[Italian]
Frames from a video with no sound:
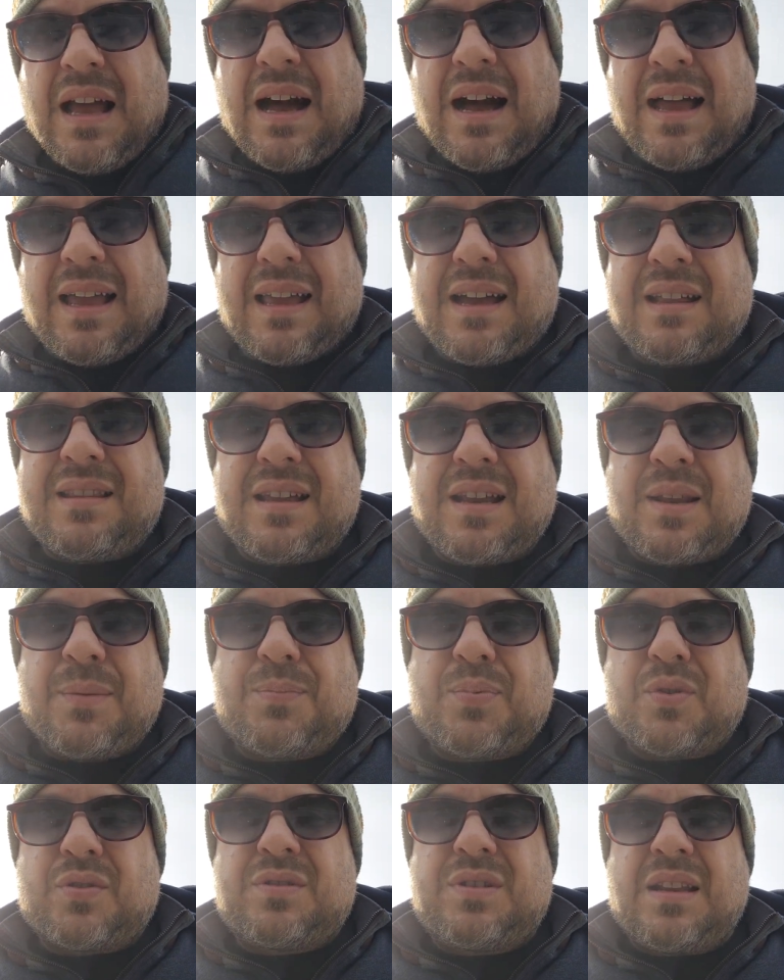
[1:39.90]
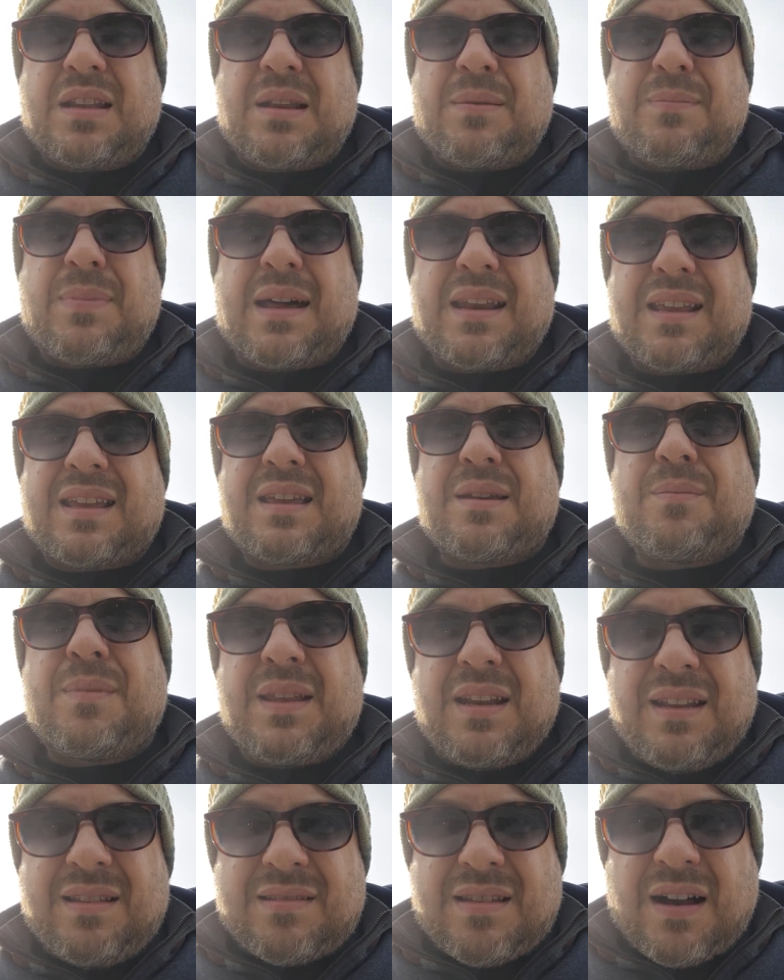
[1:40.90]
a ingannare il portiere Bari che
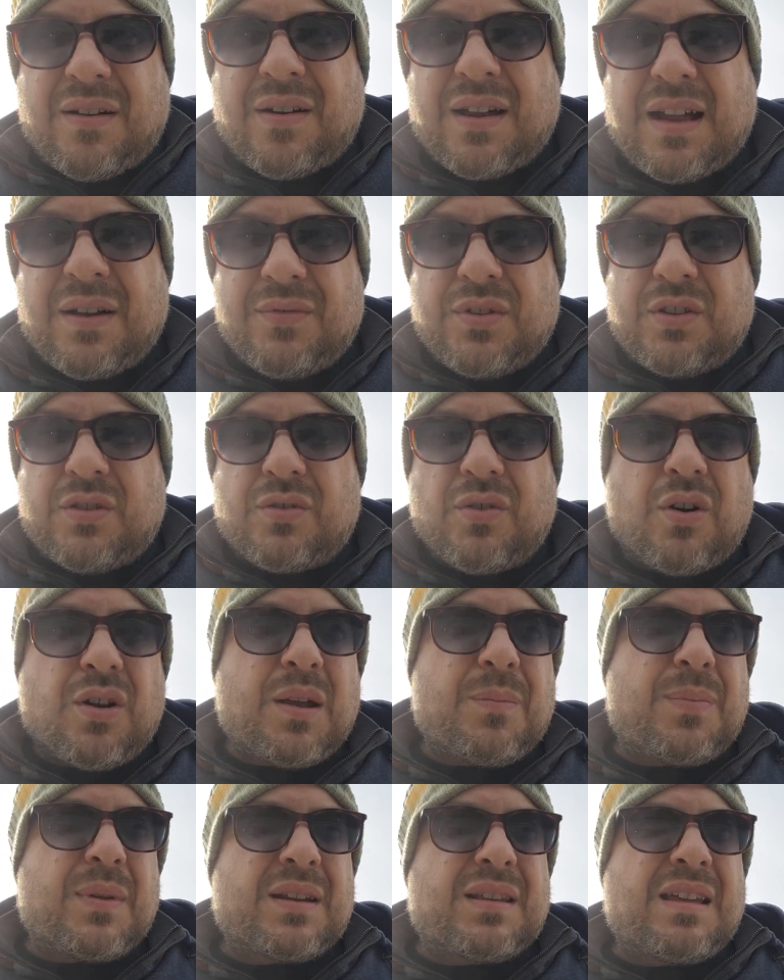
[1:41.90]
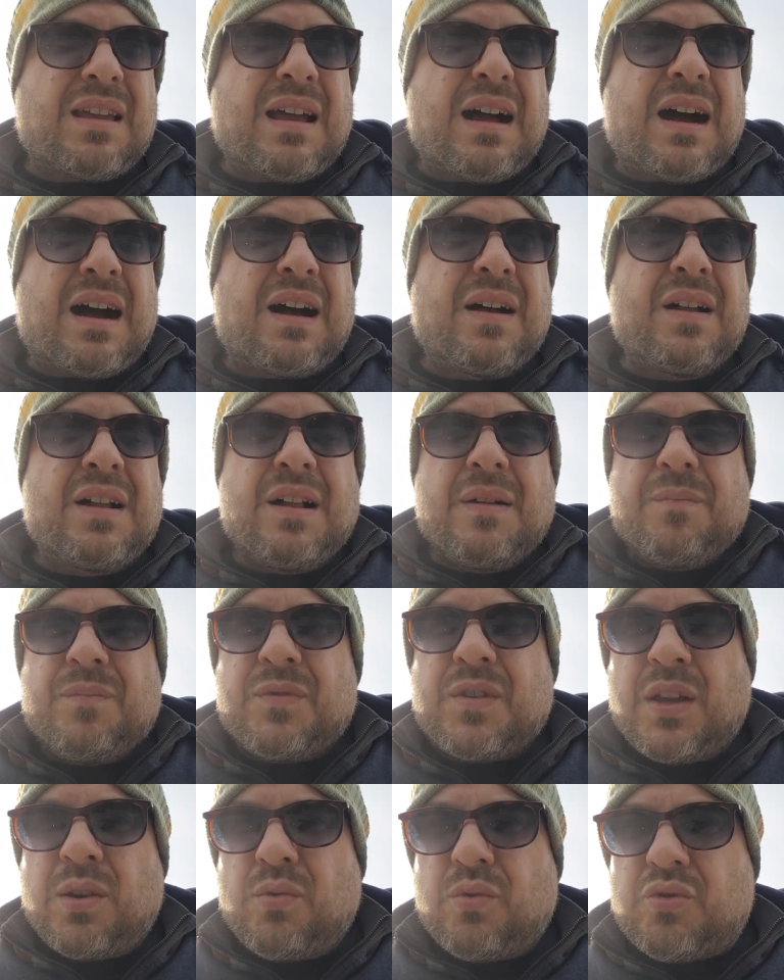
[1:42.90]
meritava la vittoria perché ha
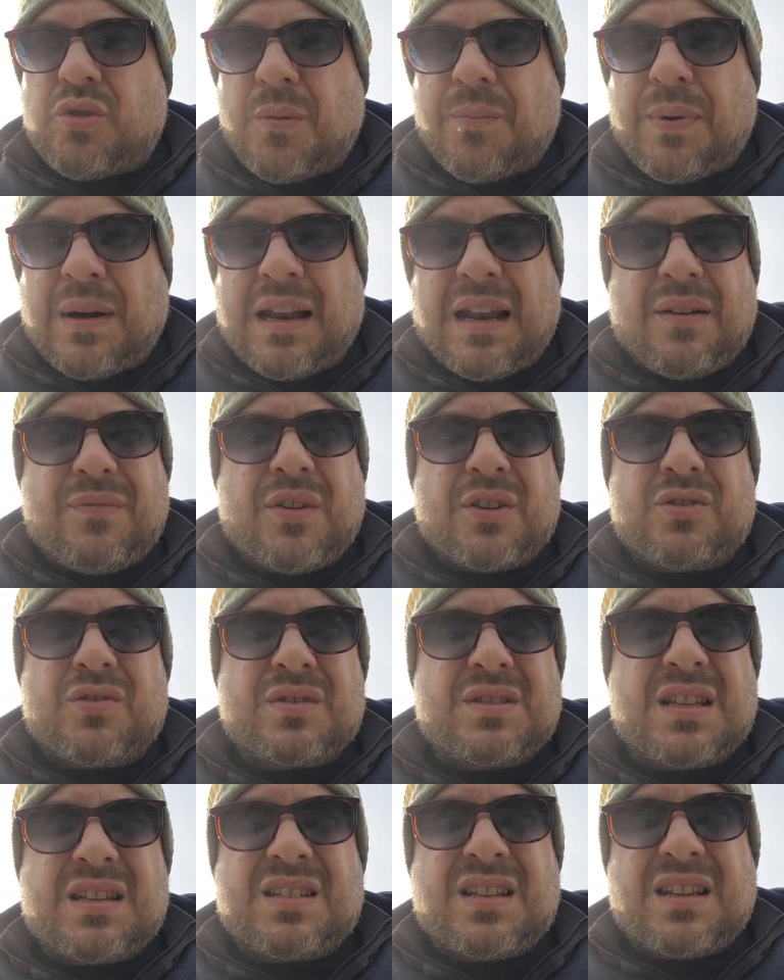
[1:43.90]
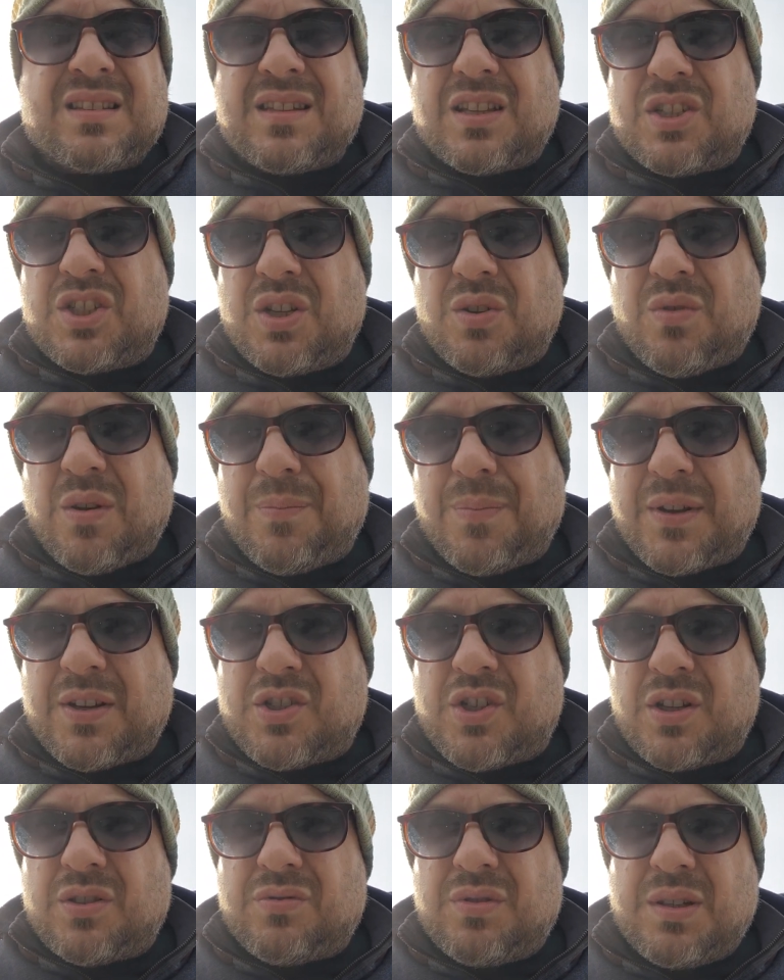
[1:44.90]
tenuto palla ha fatto
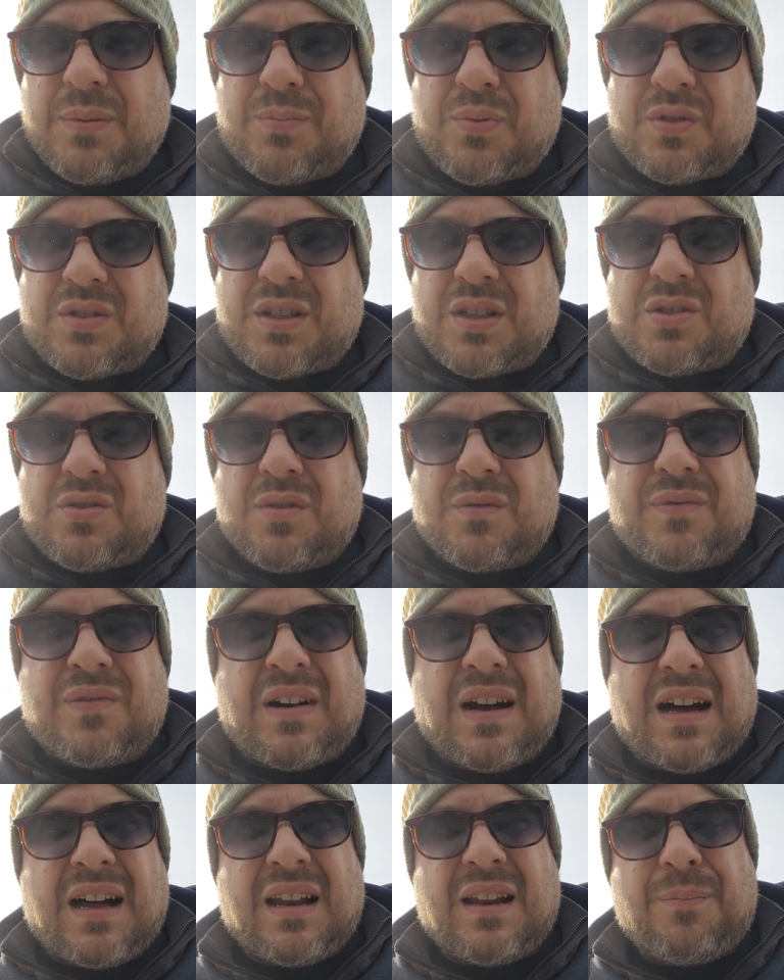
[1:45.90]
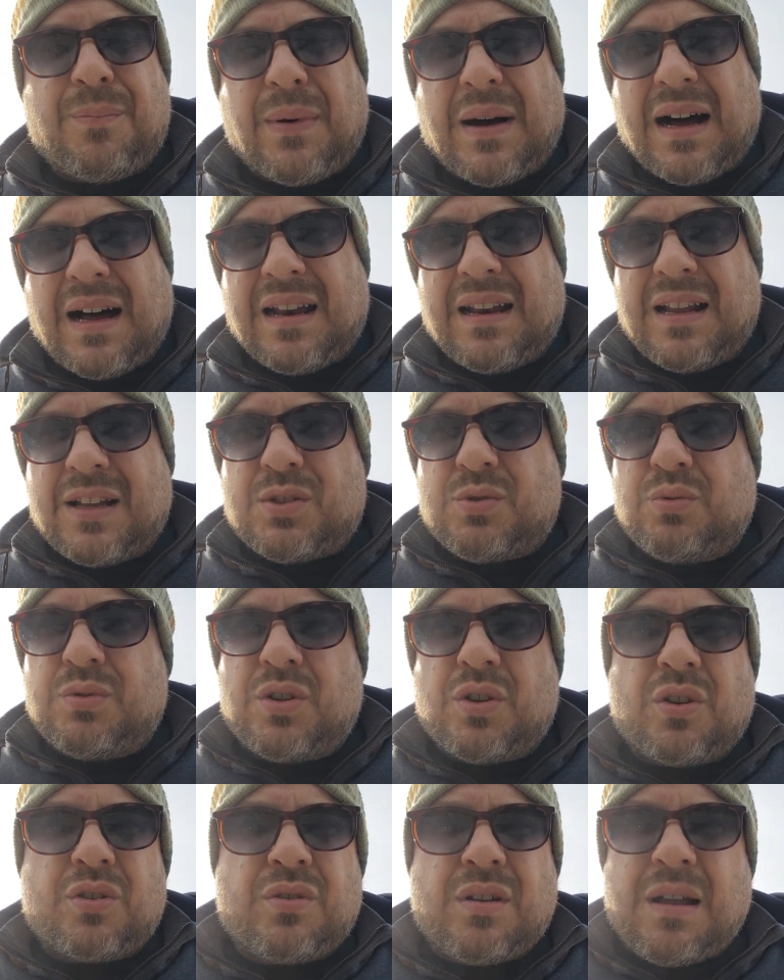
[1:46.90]
65% di possesso palla sul
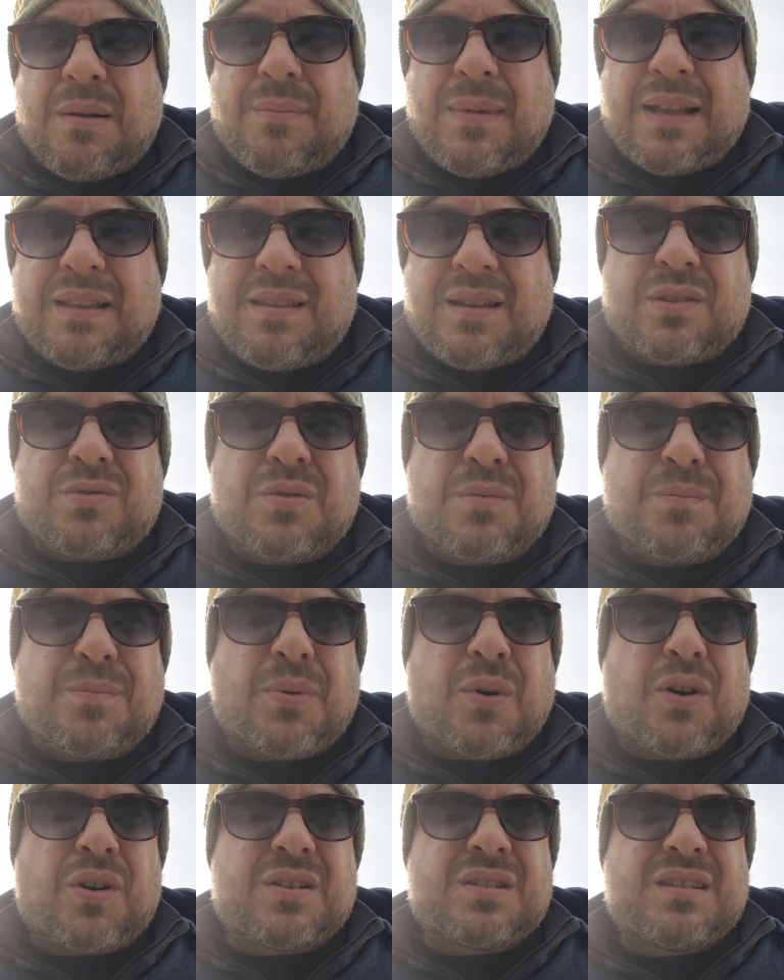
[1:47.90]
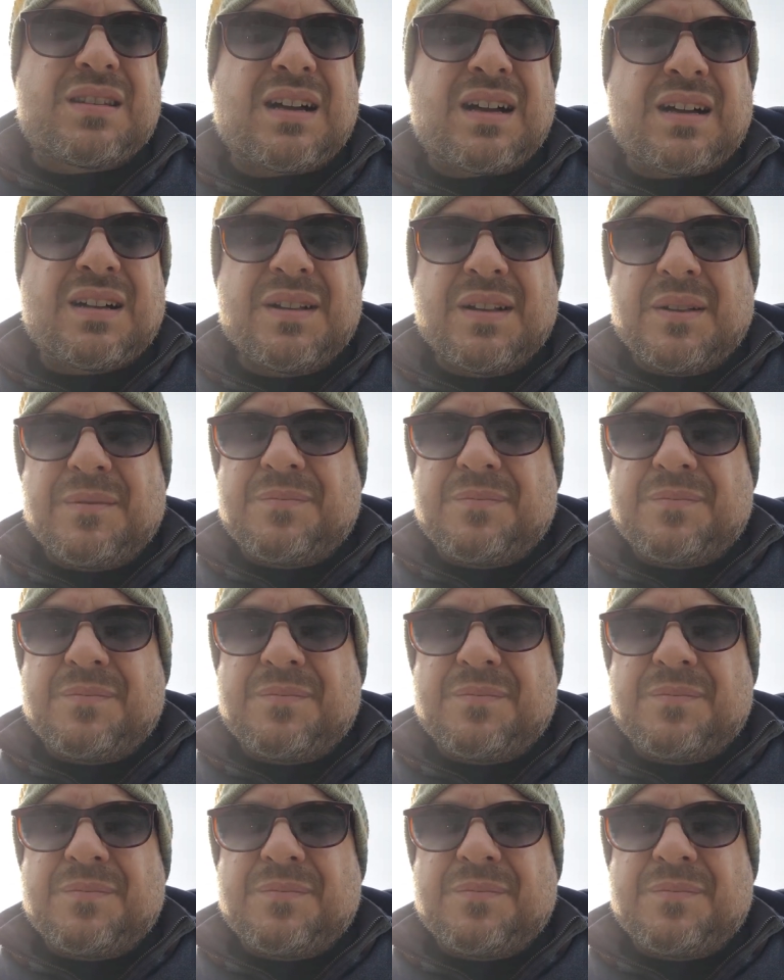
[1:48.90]
tiro non ha mai tirato in porta